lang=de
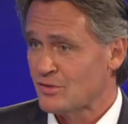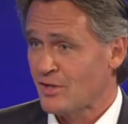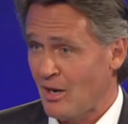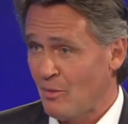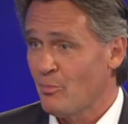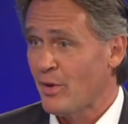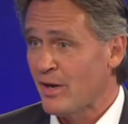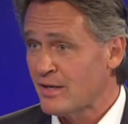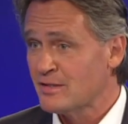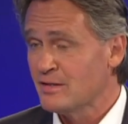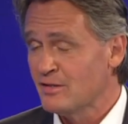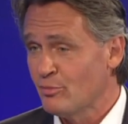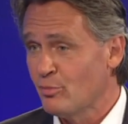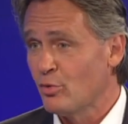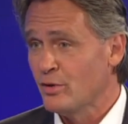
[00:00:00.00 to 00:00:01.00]
Comebacks in
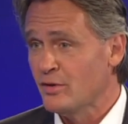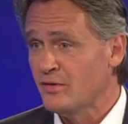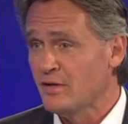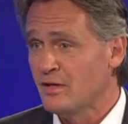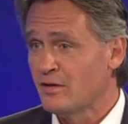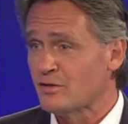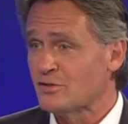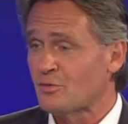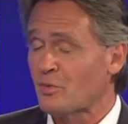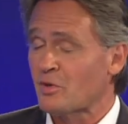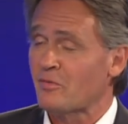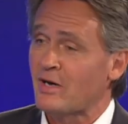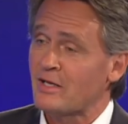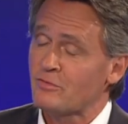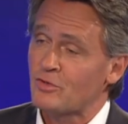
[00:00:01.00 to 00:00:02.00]
die Politik aus der
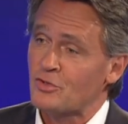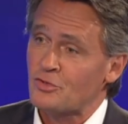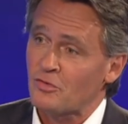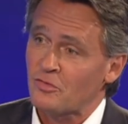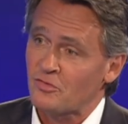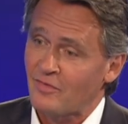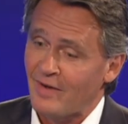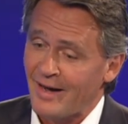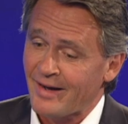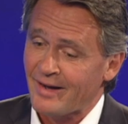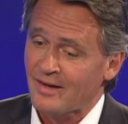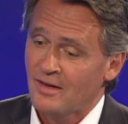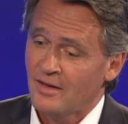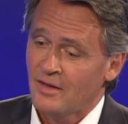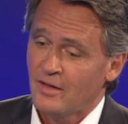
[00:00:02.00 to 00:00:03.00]
Privatwirtschaft war,
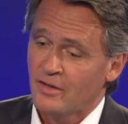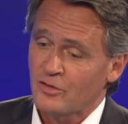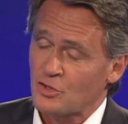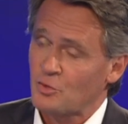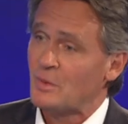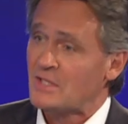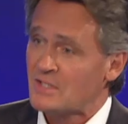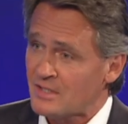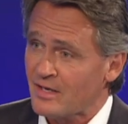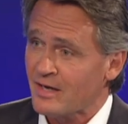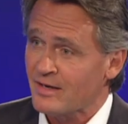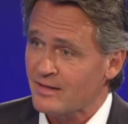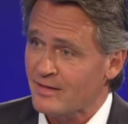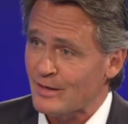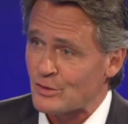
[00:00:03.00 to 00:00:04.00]
der
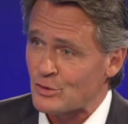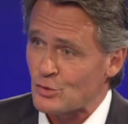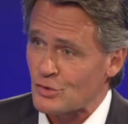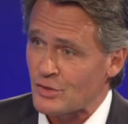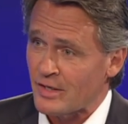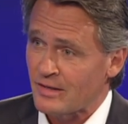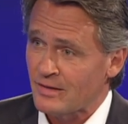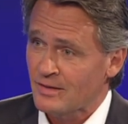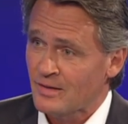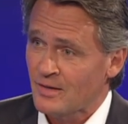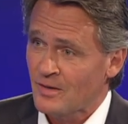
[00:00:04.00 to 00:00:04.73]
Spitzenkandidat zu sein.